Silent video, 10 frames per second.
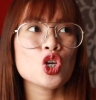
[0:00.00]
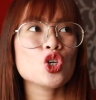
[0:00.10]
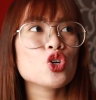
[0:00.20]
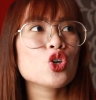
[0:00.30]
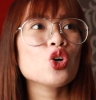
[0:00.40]

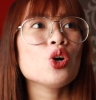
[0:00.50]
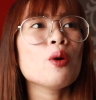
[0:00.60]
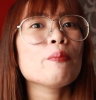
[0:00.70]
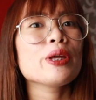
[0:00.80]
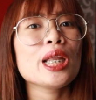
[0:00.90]
yung
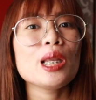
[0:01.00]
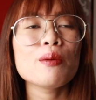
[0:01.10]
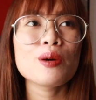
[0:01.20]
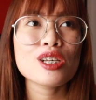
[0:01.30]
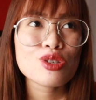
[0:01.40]

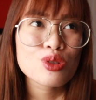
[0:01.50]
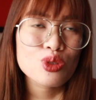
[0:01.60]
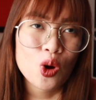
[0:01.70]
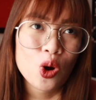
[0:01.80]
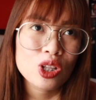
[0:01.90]
pinalabas yung
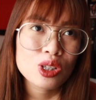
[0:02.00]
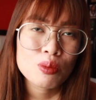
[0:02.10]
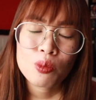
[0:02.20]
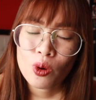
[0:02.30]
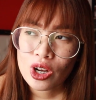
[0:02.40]
To All The
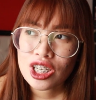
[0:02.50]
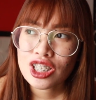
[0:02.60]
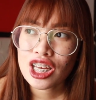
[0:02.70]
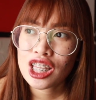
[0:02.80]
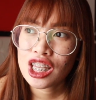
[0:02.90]

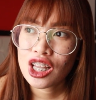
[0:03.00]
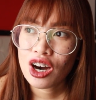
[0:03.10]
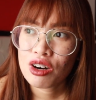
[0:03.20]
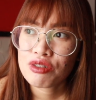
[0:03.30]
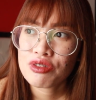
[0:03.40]
Boys I
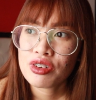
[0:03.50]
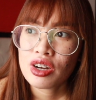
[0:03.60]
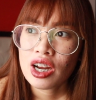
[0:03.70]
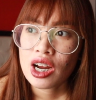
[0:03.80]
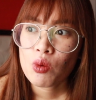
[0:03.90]
Love,
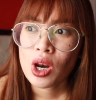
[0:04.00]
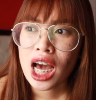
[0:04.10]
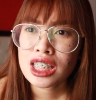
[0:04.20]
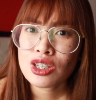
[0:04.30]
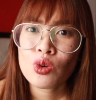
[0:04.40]

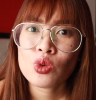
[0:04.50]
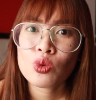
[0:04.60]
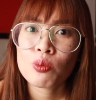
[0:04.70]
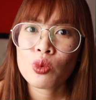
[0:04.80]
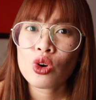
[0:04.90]
wala kasi ako
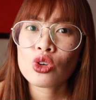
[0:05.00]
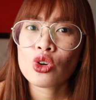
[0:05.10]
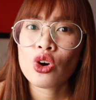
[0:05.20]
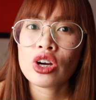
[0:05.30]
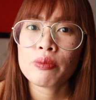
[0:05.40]
nung book
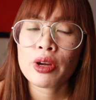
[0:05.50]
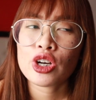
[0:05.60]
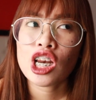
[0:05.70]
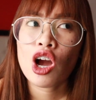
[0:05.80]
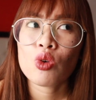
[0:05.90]
noon.
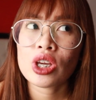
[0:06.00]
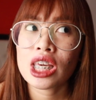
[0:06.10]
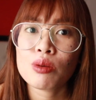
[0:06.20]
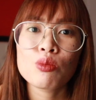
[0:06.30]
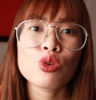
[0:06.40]
Meron lang akong
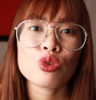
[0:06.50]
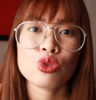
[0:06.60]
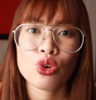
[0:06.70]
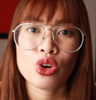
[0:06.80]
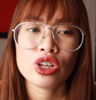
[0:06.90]
e-book
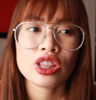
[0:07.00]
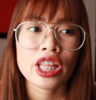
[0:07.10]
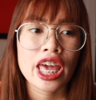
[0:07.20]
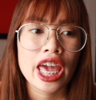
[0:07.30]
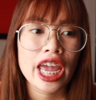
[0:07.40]
noon.
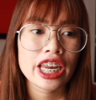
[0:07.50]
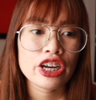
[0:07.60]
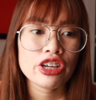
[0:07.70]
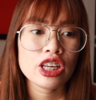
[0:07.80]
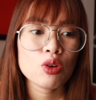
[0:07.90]
And
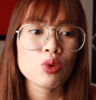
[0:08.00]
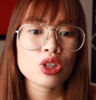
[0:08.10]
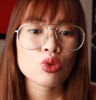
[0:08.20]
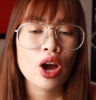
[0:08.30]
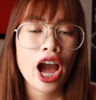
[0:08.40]
I really
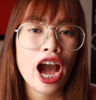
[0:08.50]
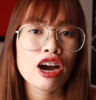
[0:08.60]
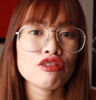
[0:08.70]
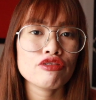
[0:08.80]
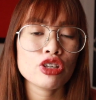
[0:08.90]
want to
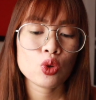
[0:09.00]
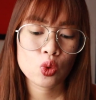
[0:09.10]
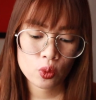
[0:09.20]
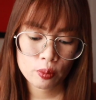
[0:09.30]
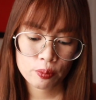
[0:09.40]
have
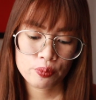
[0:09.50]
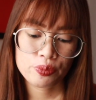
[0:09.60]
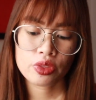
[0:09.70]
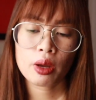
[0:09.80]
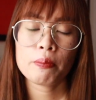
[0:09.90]
yung
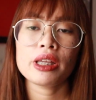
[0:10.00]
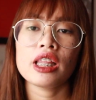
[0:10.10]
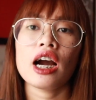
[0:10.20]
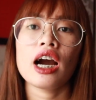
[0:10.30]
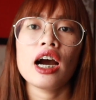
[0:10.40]

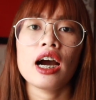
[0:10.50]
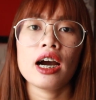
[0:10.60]
pinaka